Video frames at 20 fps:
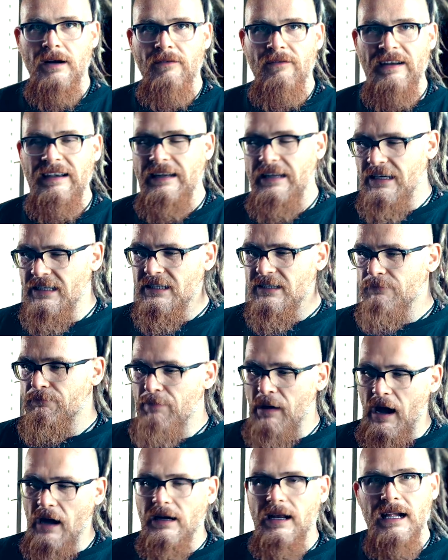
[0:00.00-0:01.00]
Wenn ich
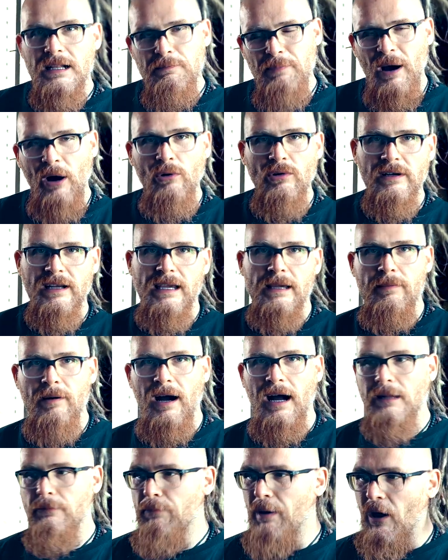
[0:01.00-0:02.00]
Bargeld Paul
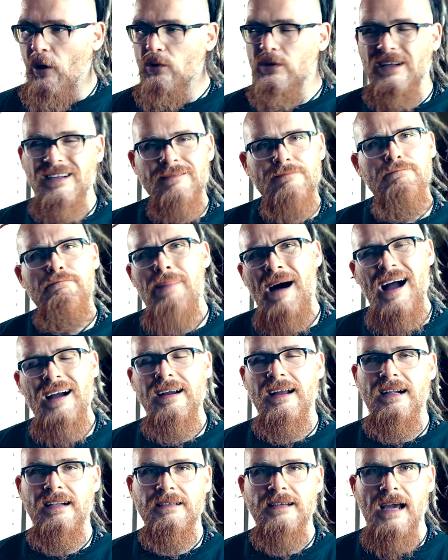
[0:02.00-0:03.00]
gebe, hat Paul das
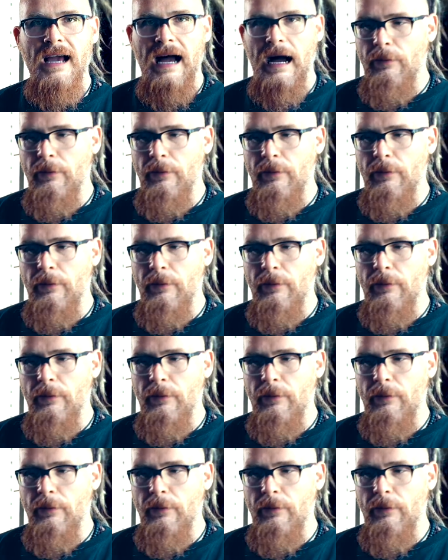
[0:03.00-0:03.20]
Bargeld,